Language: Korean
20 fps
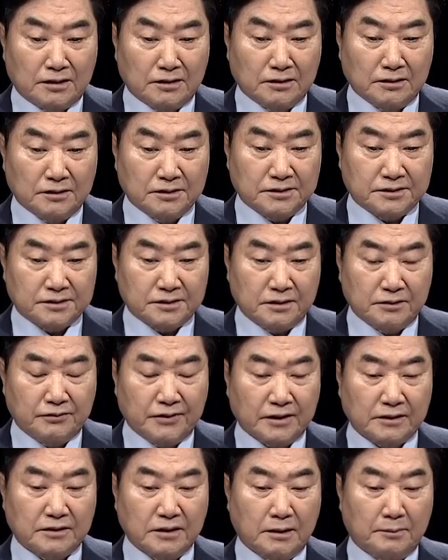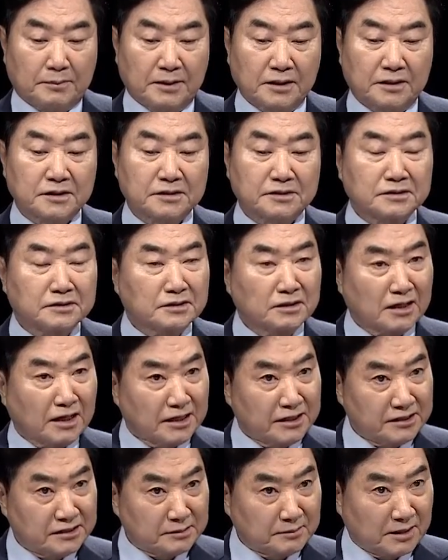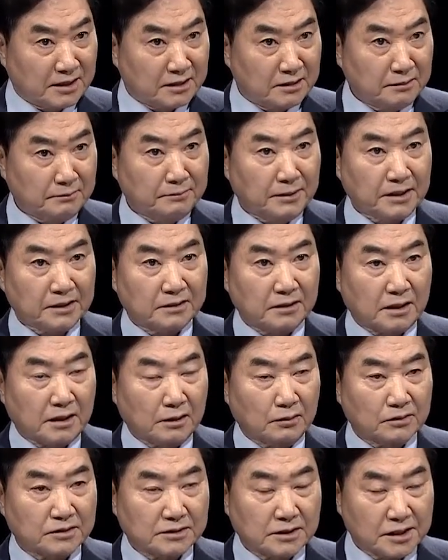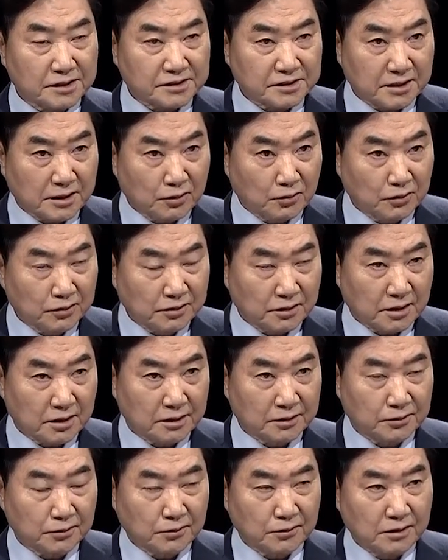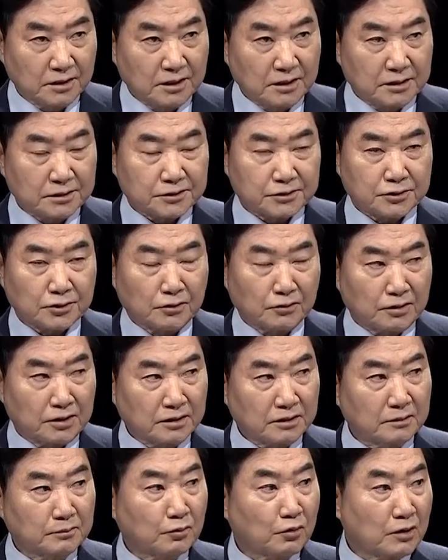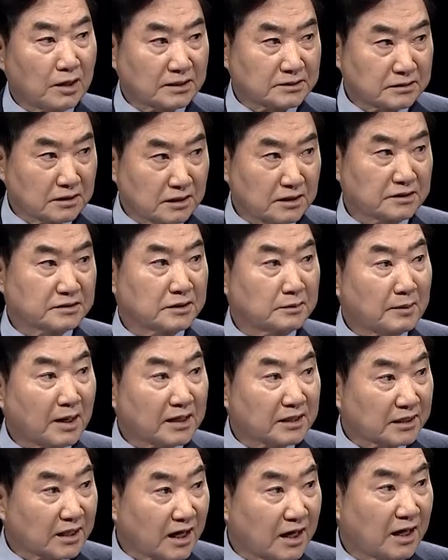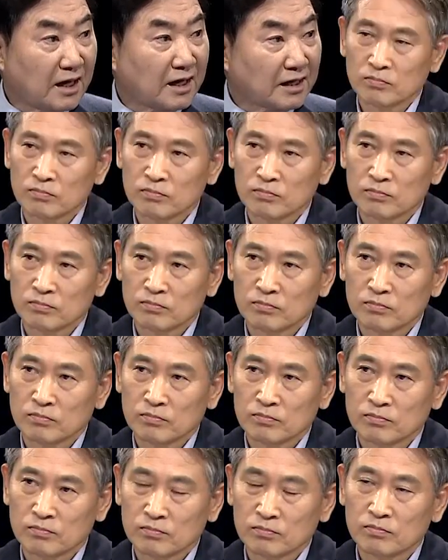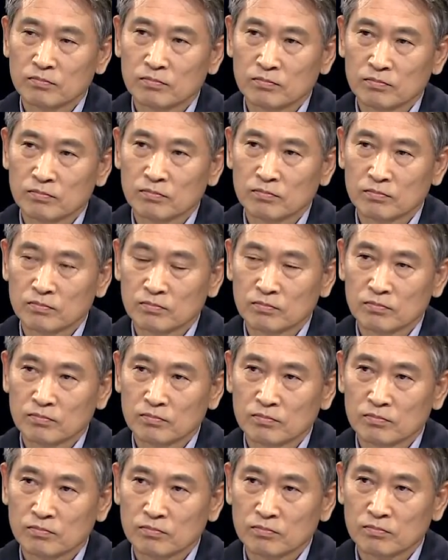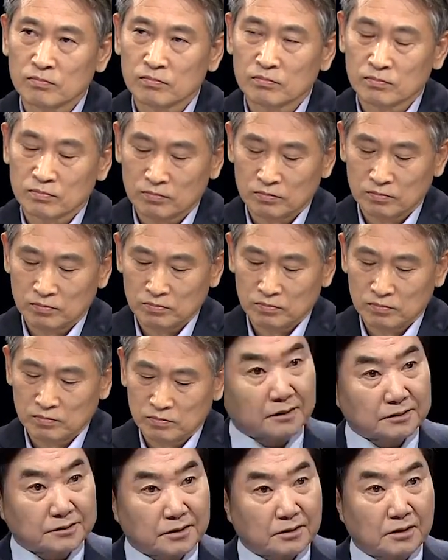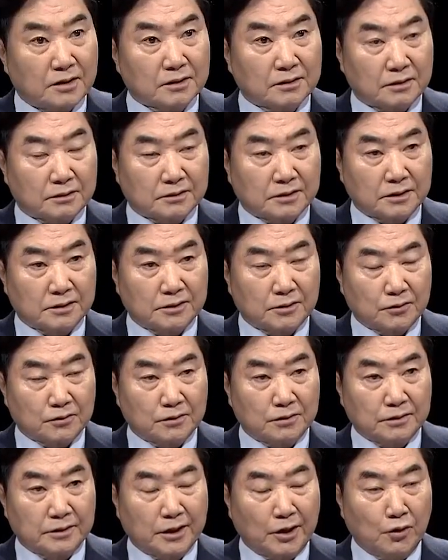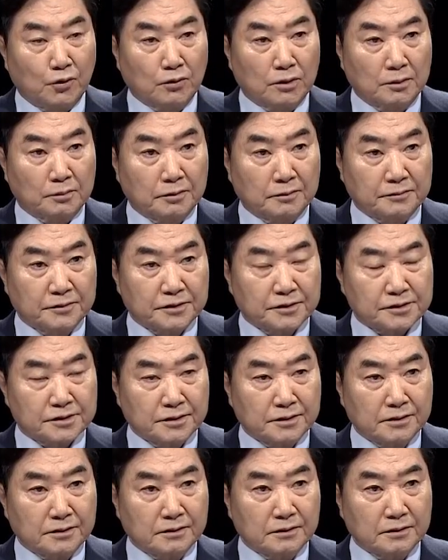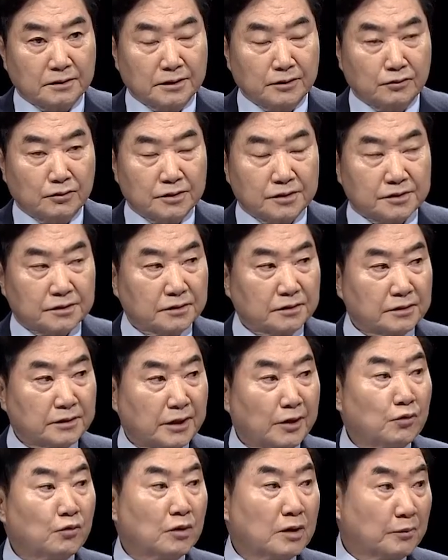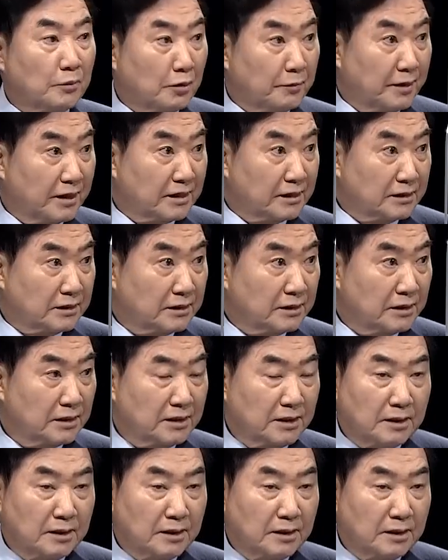하는 것을 팩트가 밝혀진 건 아니지만은 팩트라고 사실이라고 하더라도 추장관이 그걸 몰랐을 가능성이 많다. 이런 생각이 들고 그런 전화를 걸었다. 전화를 걸었다 하더라도 그 내용을 보면 신 의원 측의 내용을 보면은